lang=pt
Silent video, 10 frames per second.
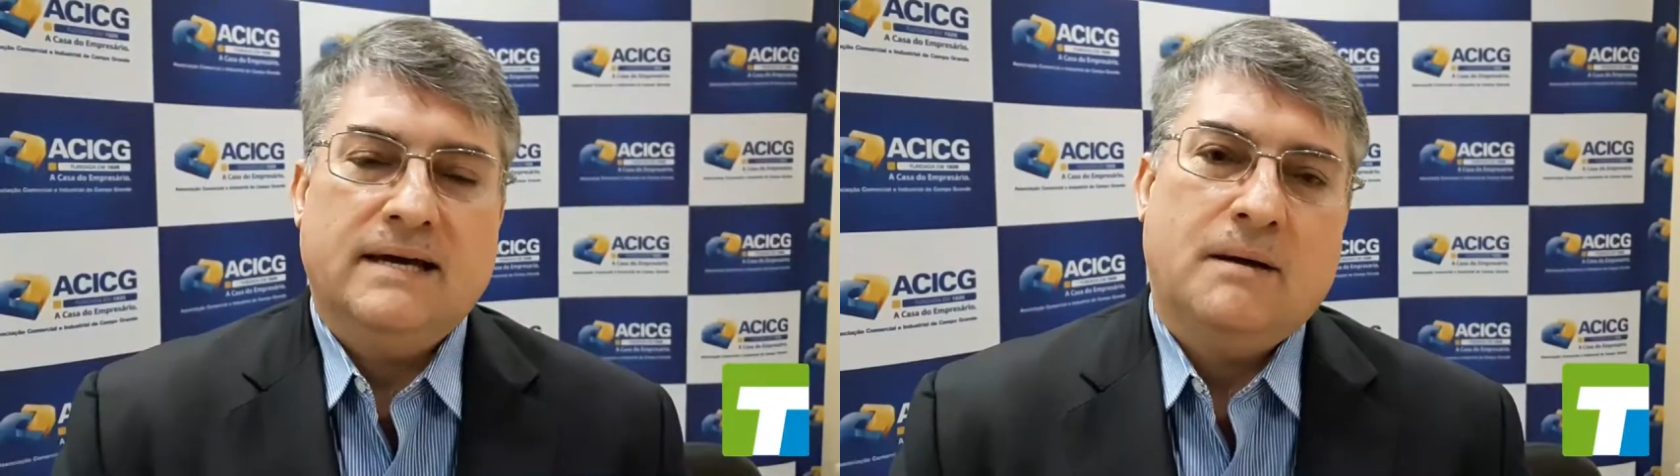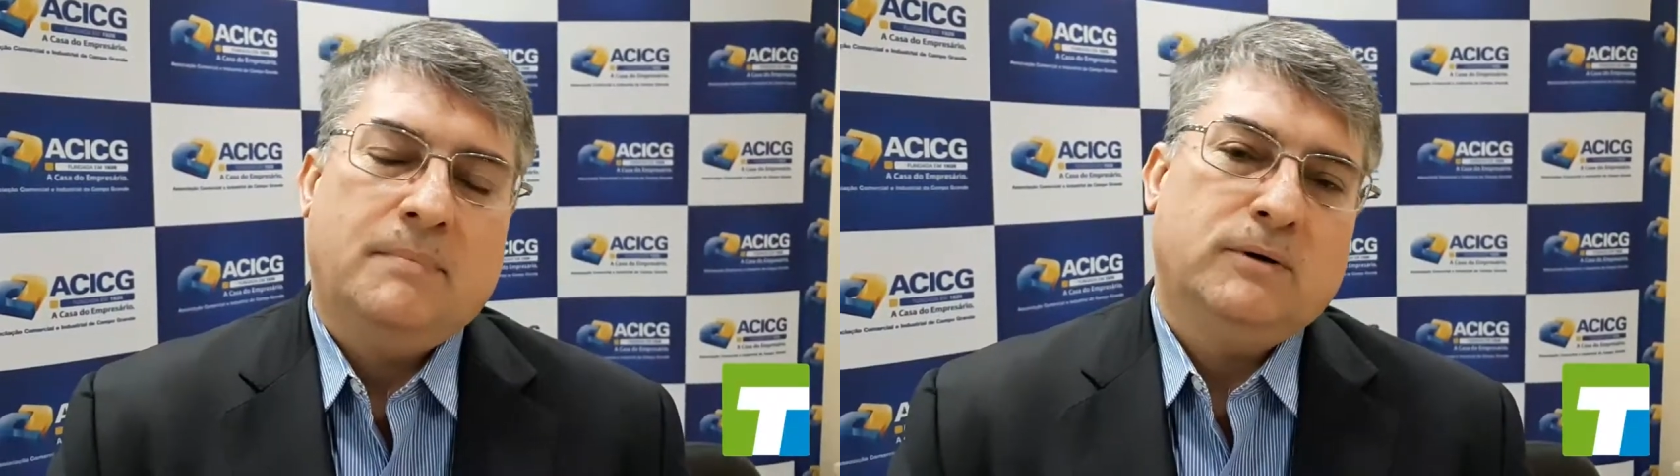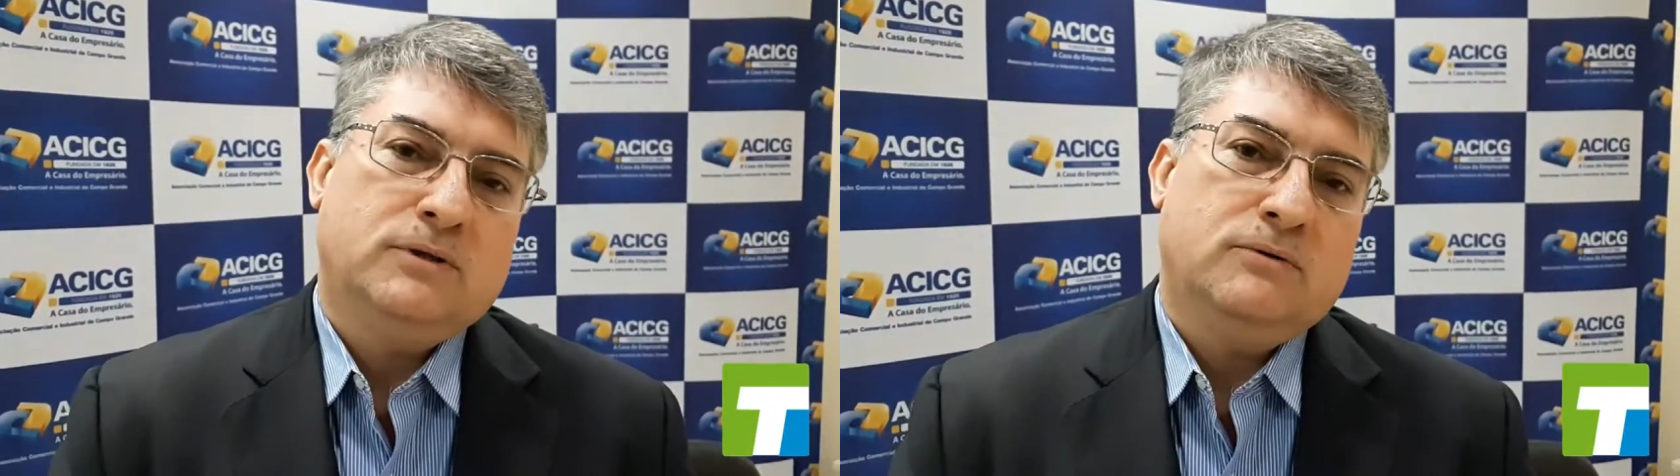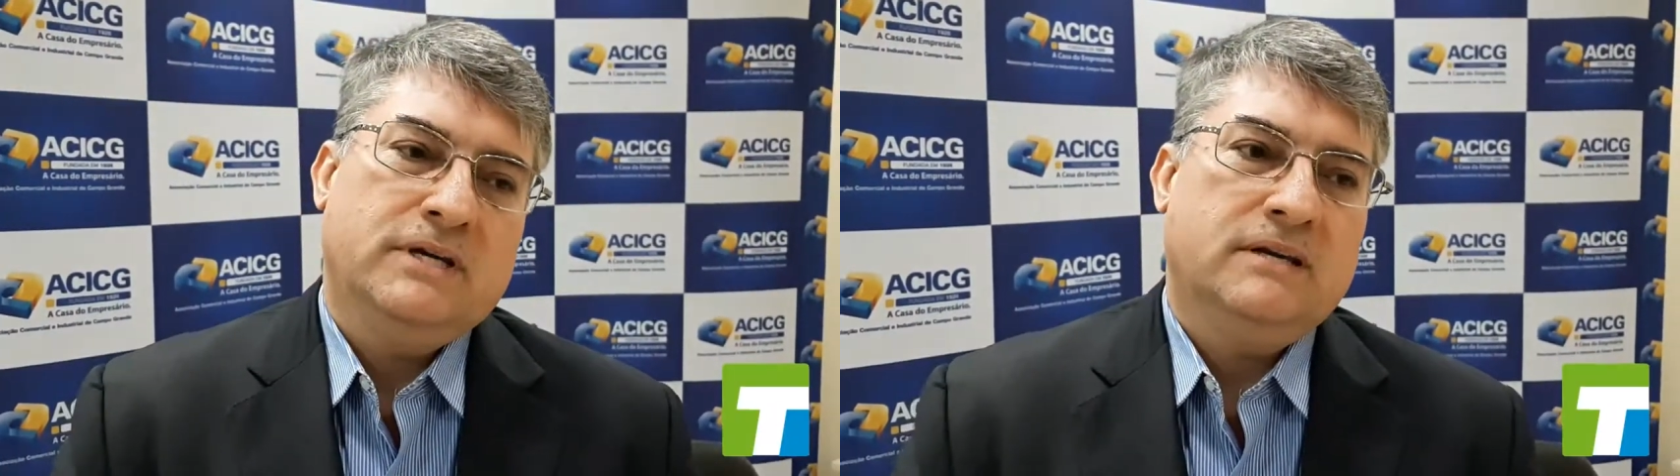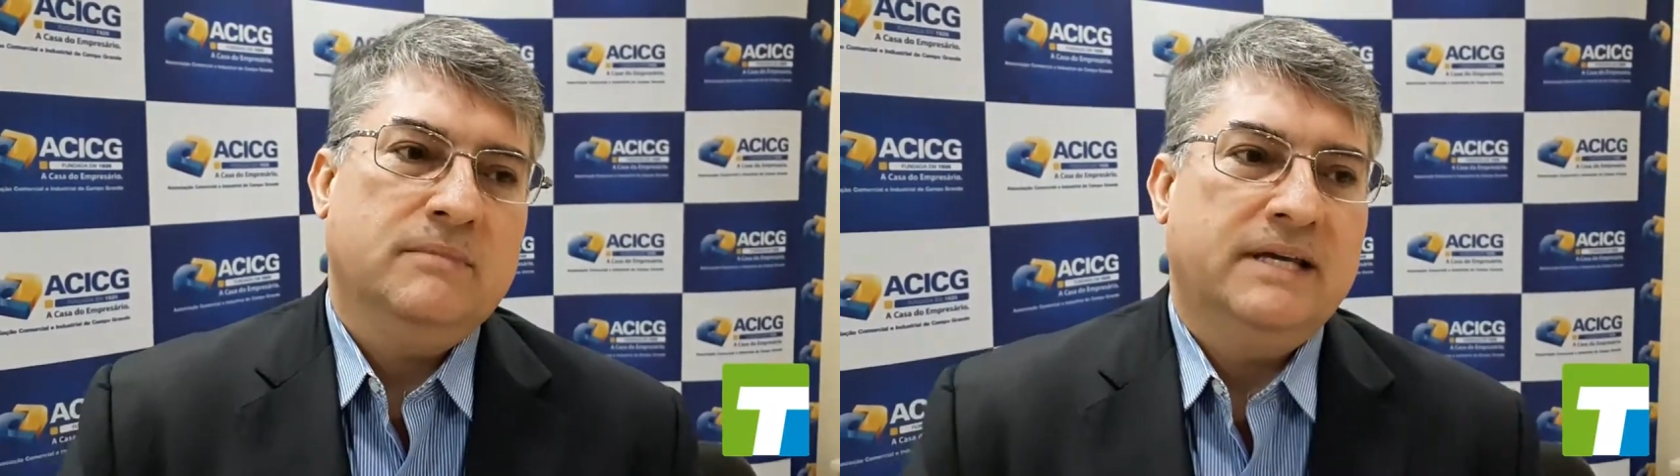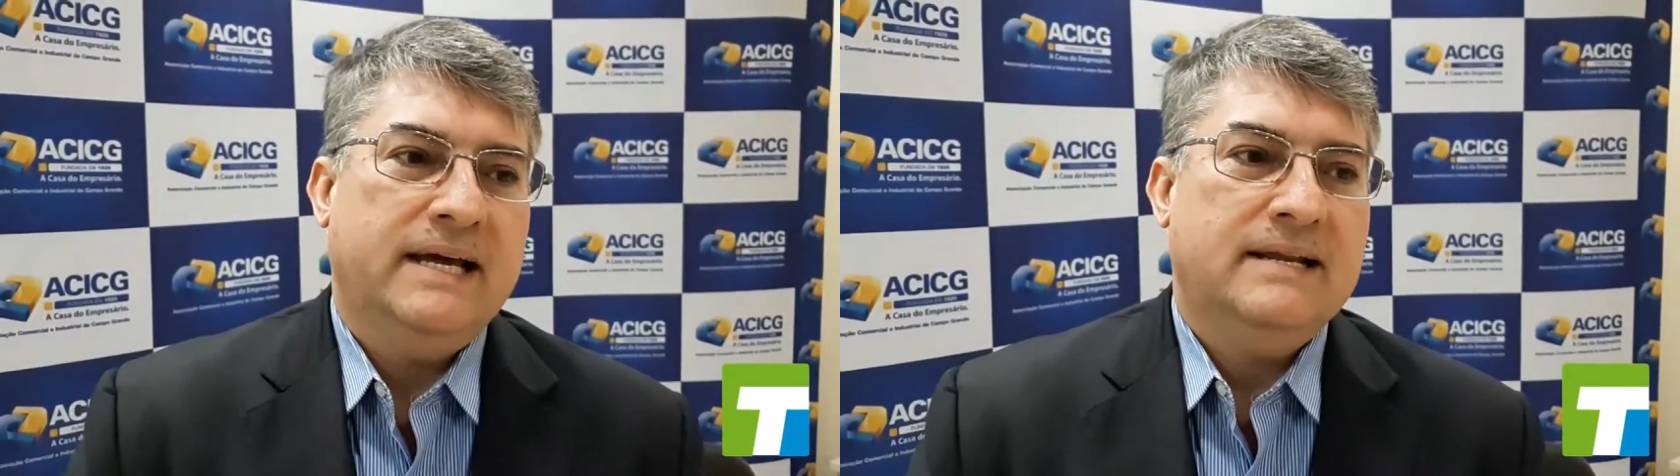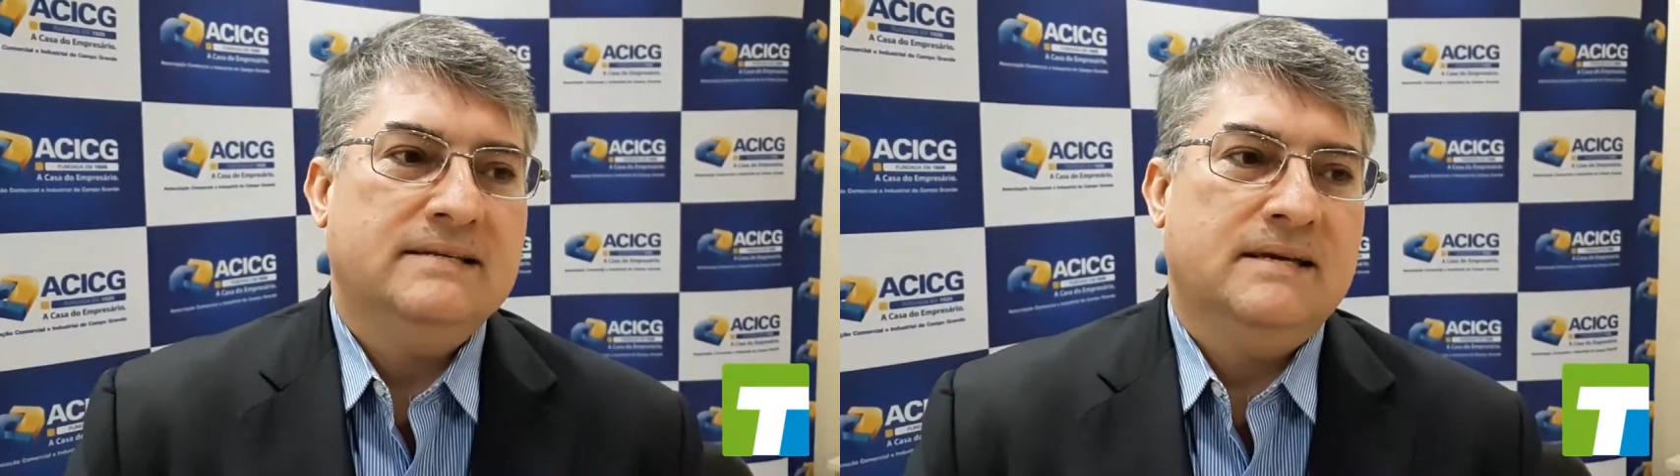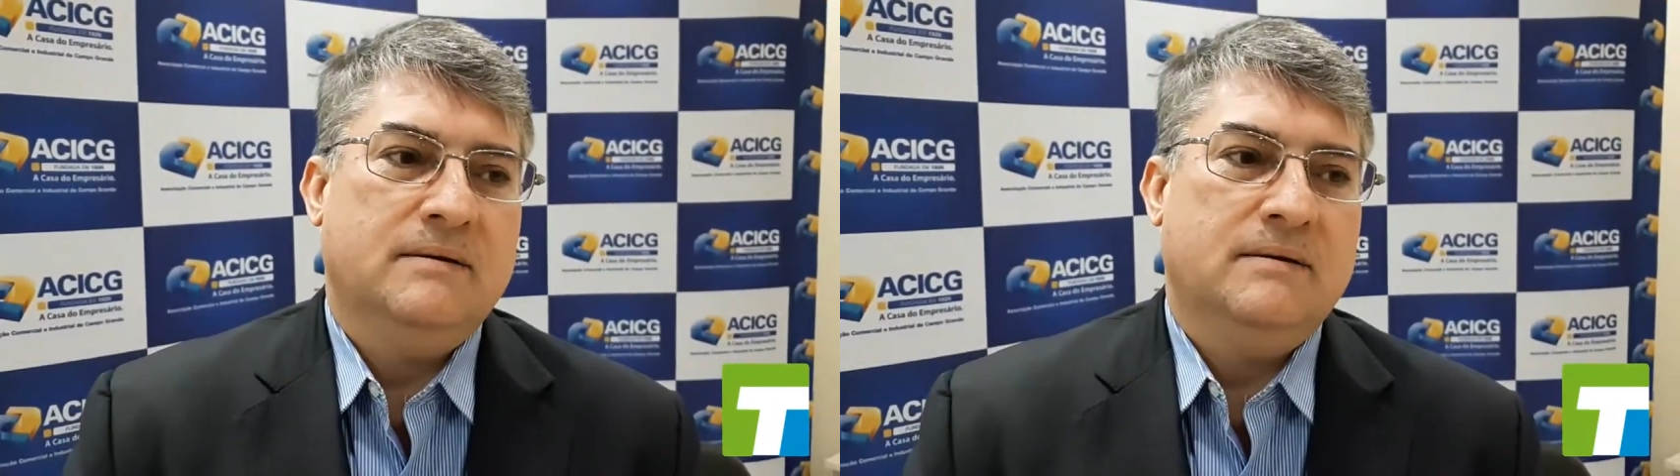a pauta com o Henrique Meirelles